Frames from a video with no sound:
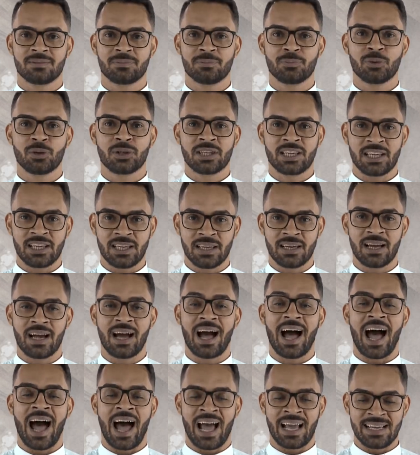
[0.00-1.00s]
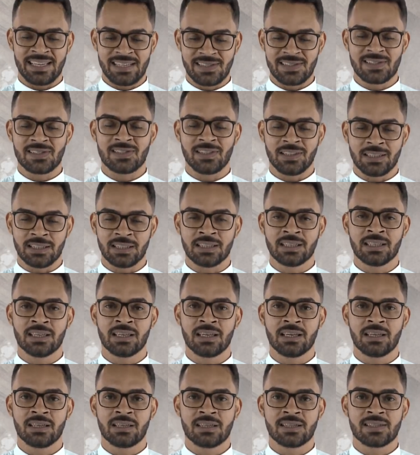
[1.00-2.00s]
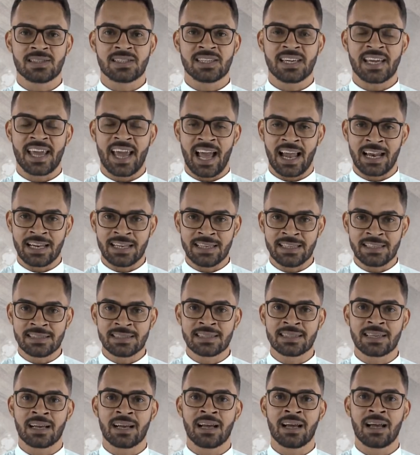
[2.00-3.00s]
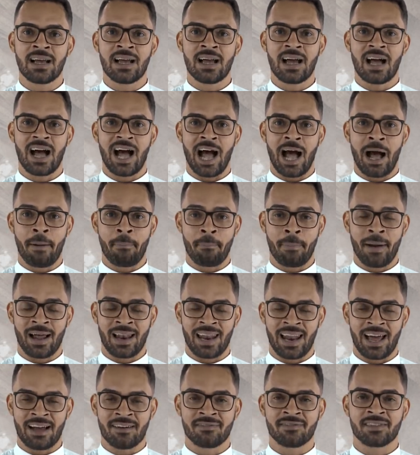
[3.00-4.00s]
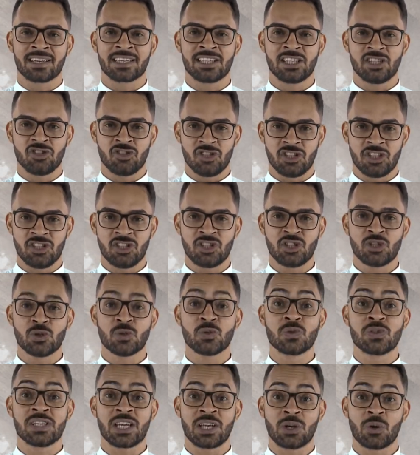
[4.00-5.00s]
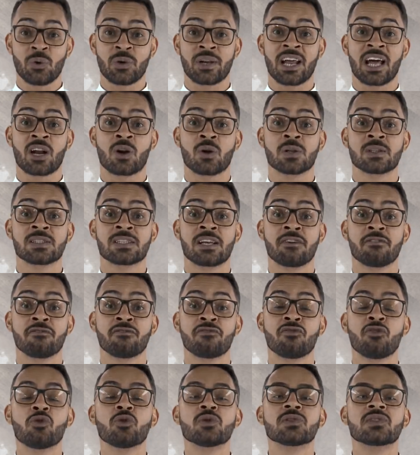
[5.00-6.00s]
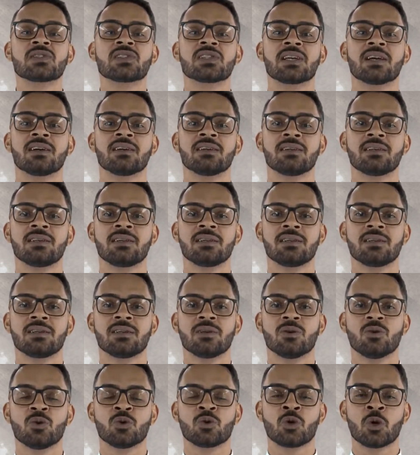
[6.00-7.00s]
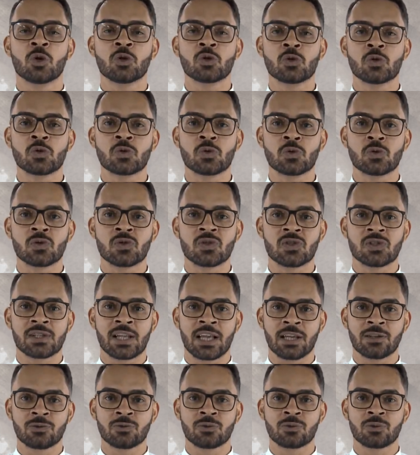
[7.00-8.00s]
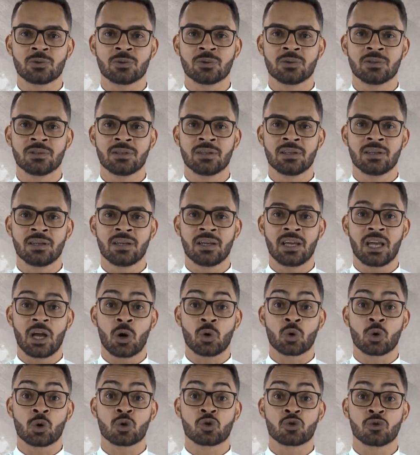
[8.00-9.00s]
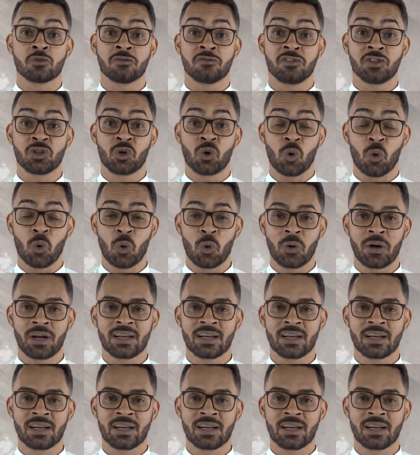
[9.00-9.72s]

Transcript: porque aí sim se realiza a palavra que diz que o Senhor é a nossa força, o nosso sustento, é o nosso vigor.